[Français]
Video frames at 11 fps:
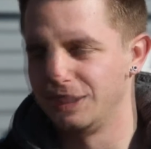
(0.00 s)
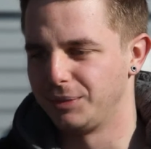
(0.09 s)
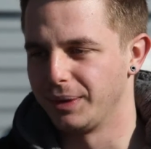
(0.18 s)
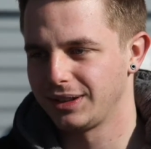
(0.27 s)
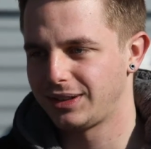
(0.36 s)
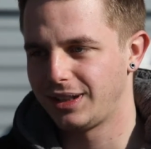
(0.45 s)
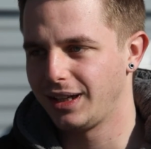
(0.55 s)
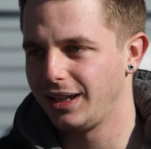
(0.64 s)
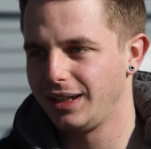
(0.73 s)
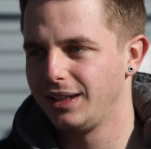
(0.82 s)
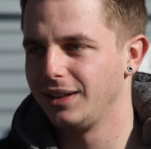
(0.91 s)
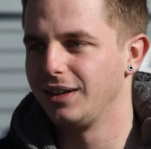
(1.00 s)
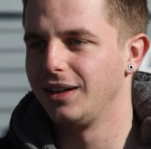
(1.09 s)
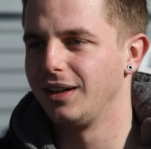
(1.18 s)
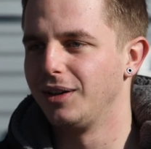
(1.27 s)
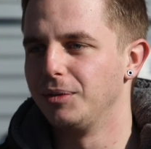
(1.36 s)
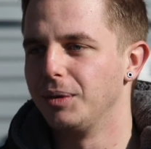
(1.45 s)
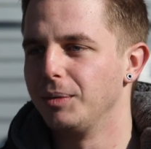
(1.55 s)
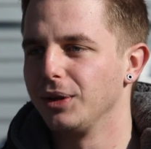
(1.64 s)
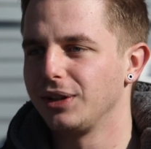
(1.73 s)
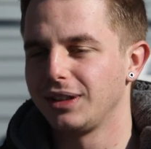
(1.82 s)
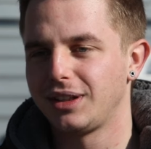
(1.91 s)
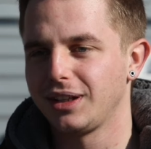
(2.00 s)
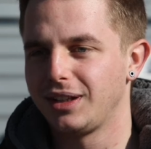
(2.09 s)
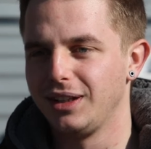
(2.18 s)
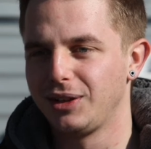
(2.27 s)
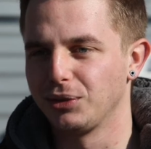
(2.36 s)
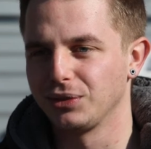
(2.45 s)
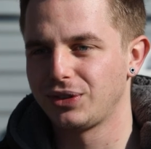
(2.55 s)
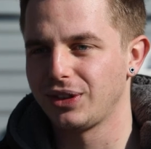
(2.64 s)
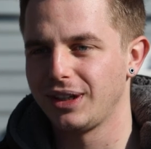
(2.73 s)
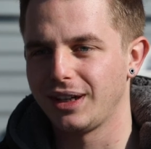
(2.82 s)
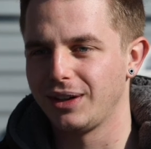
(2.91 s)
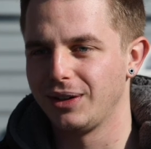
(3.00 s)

Je m'installe et euh, au moment d'attaquer le concert,